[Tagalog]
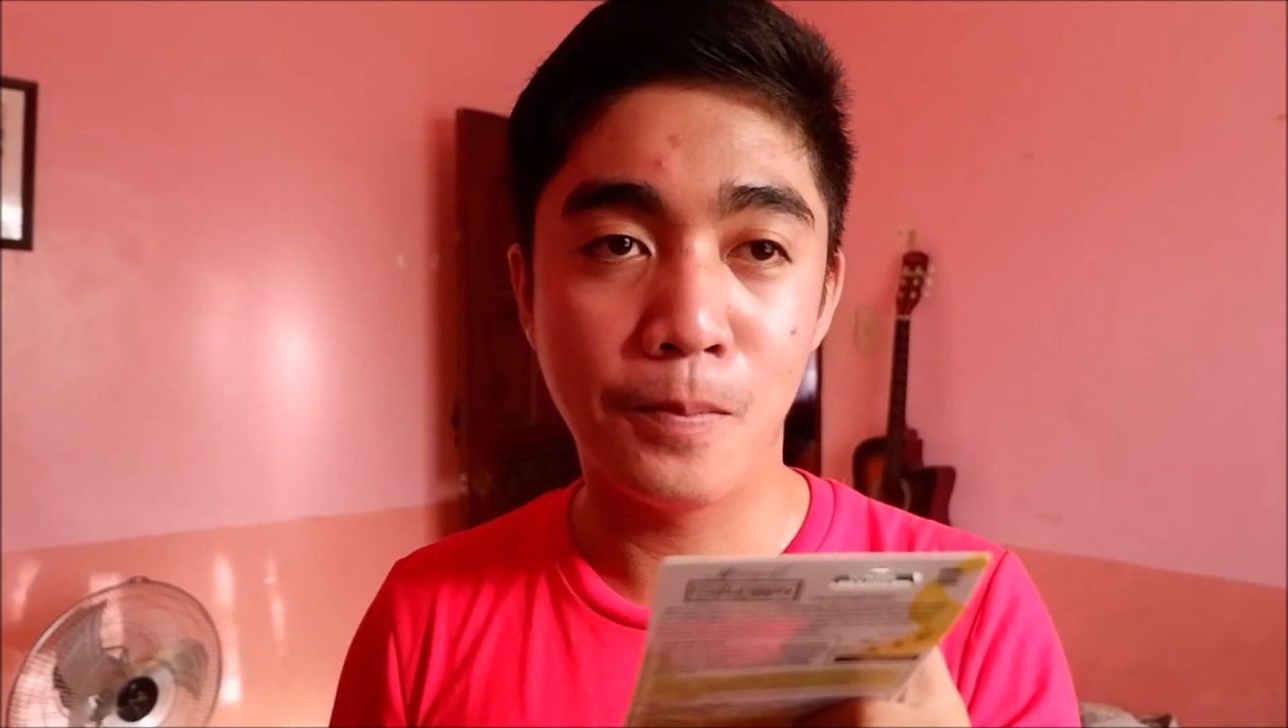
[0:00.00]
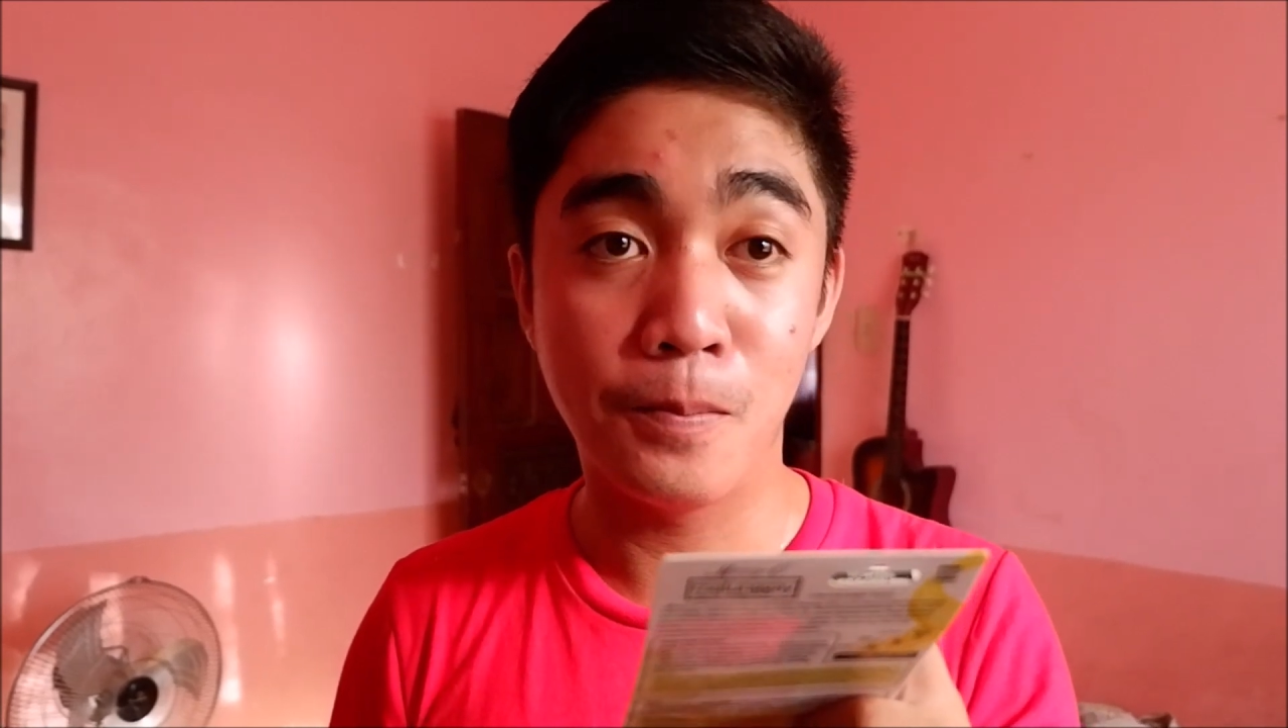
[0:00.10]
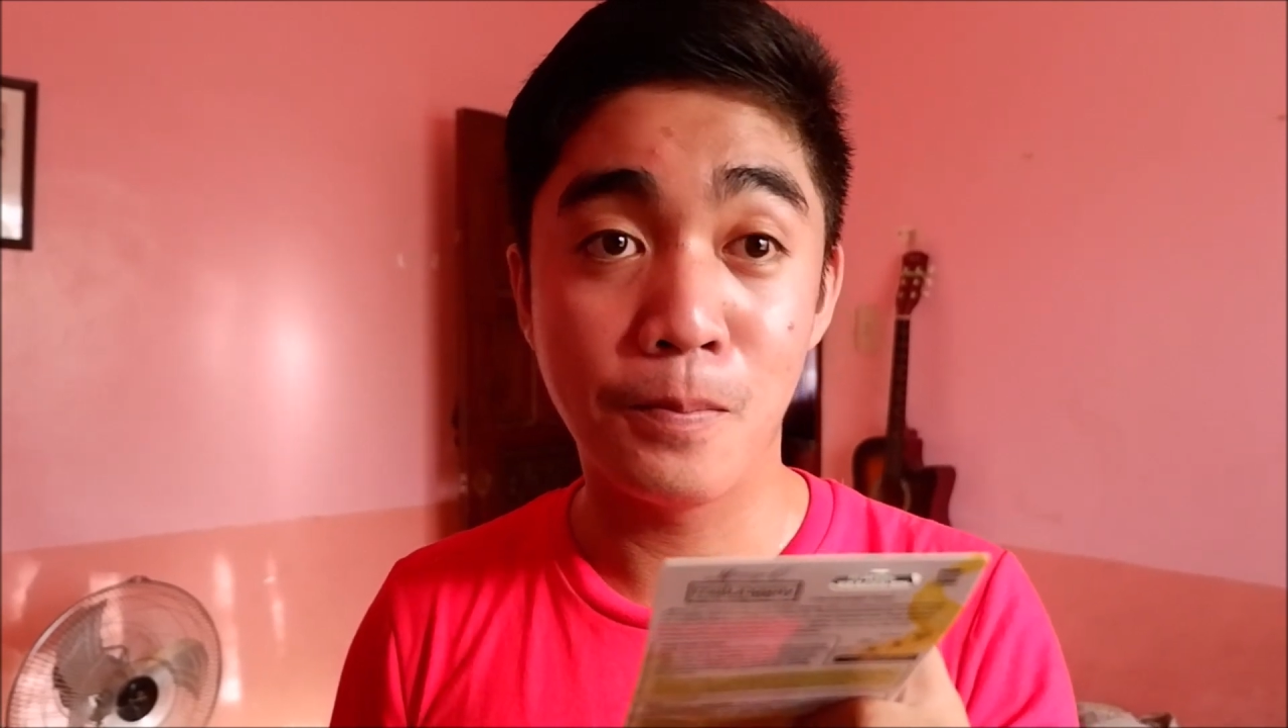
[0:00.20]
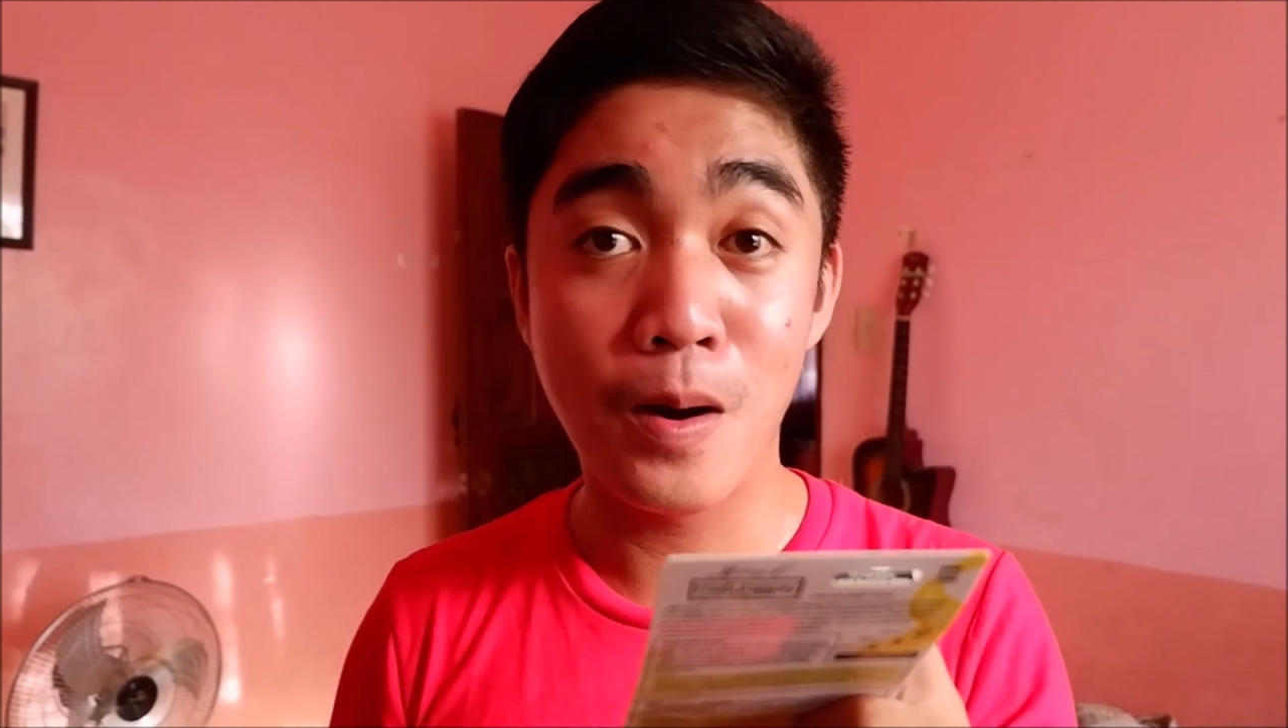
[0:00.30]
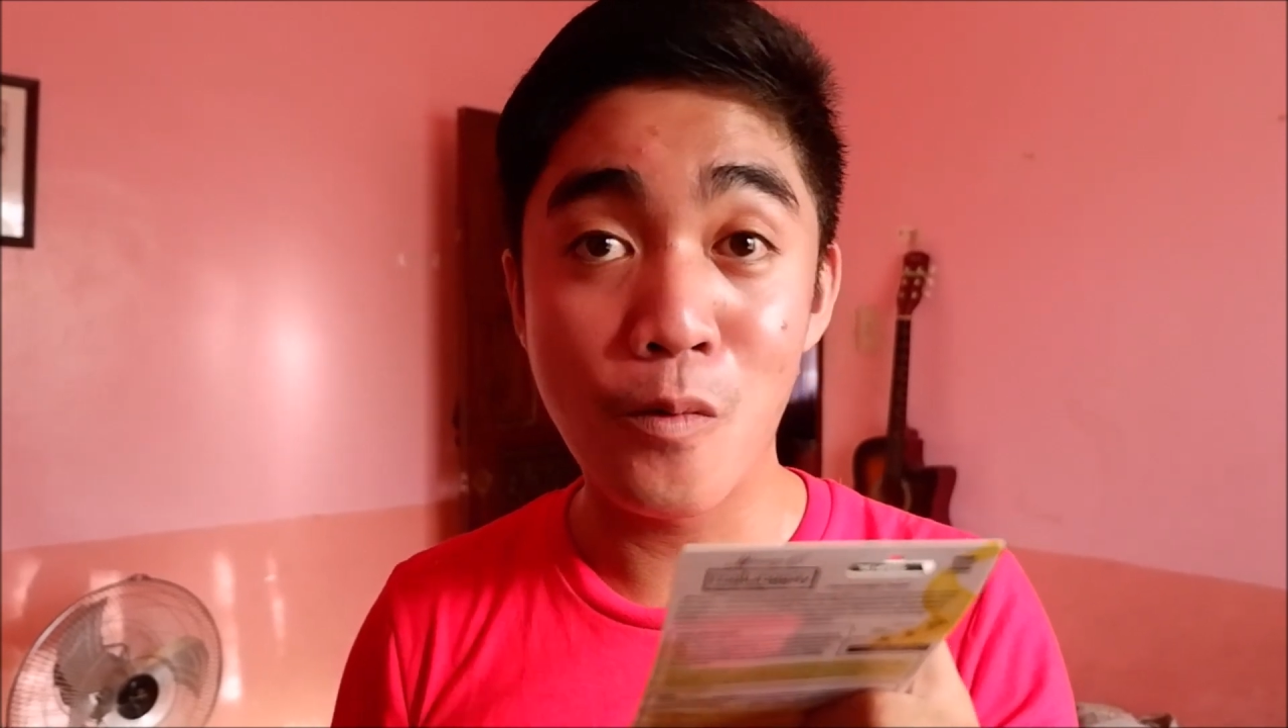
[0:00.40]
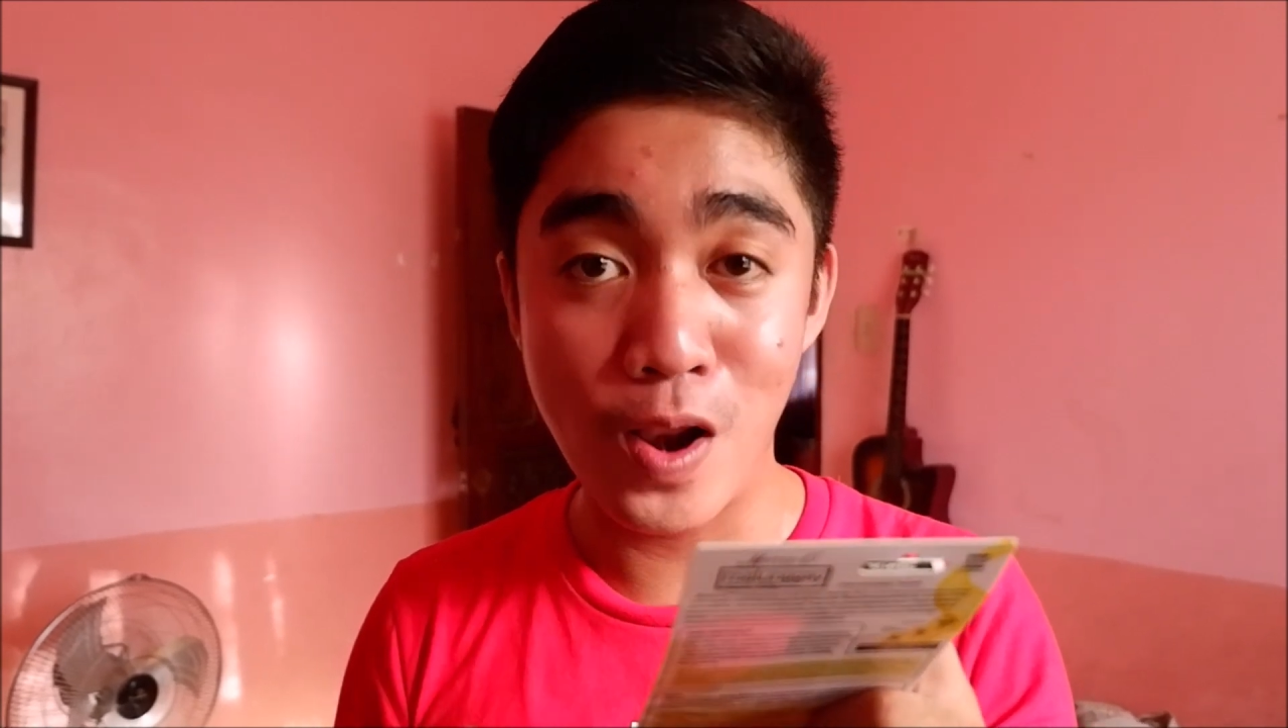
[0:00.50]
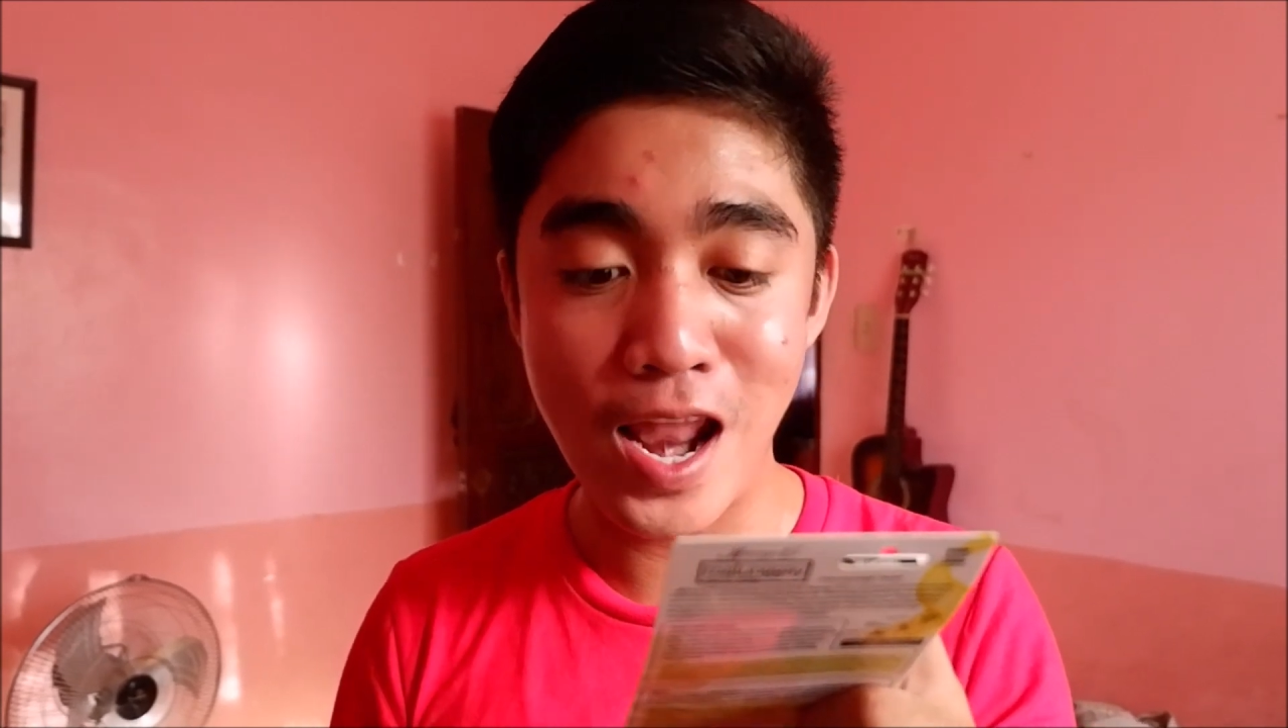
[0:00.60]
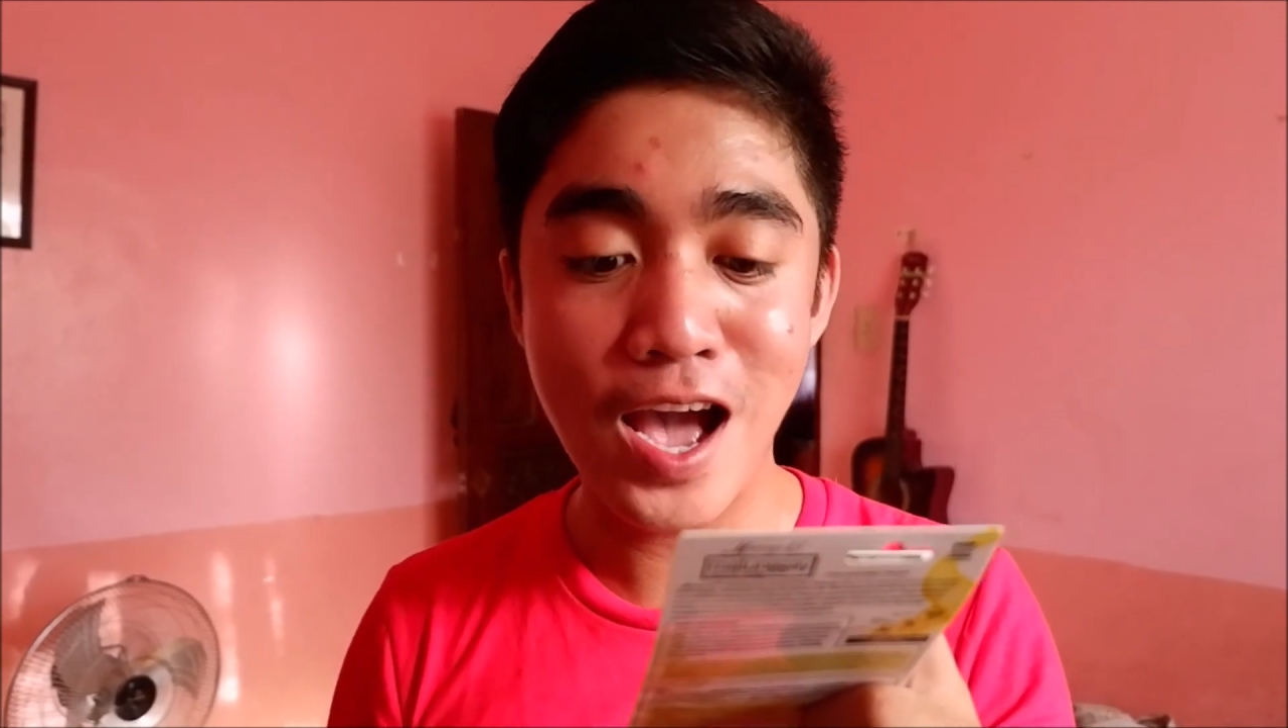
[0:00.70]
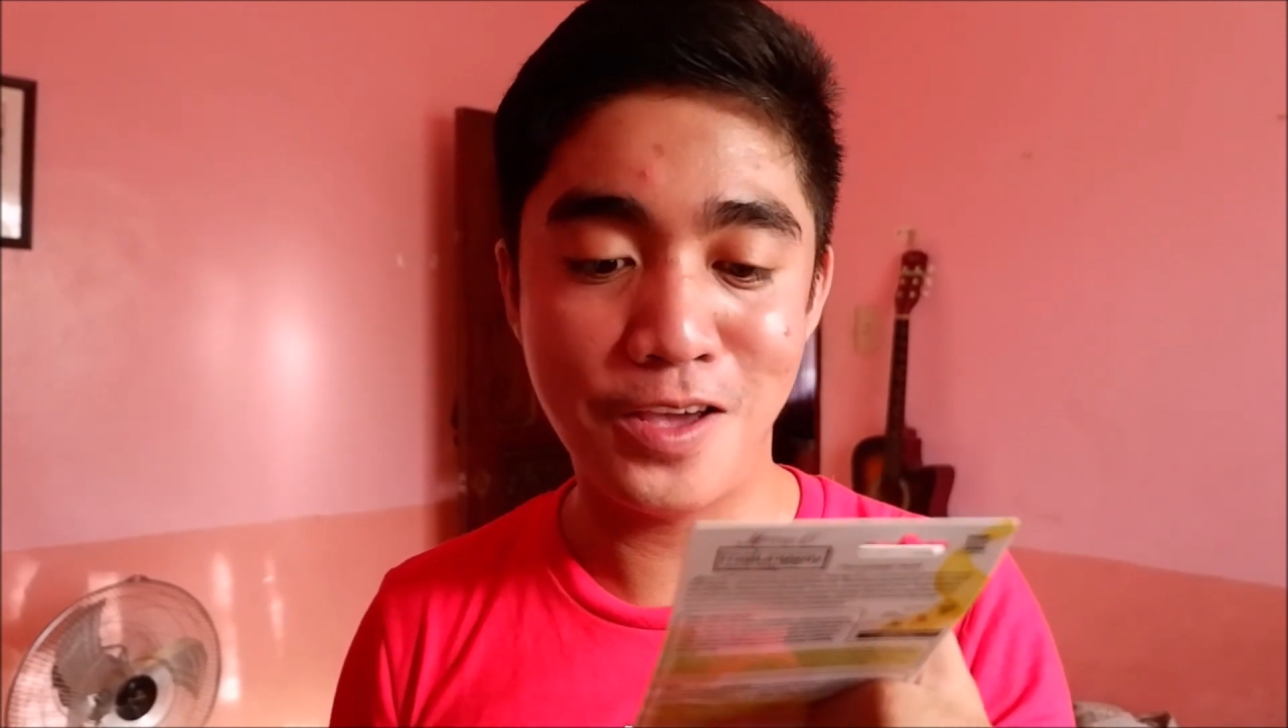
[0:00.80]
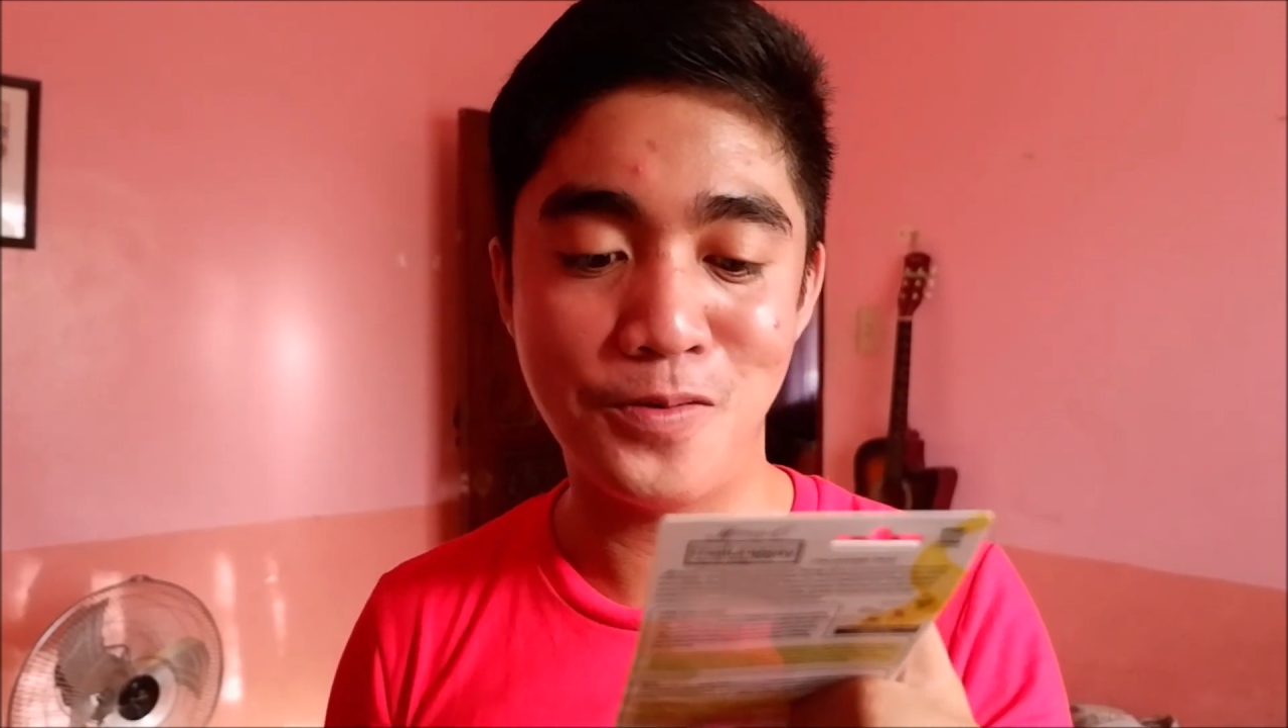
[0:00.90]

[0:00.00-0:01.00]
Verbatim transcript: mawala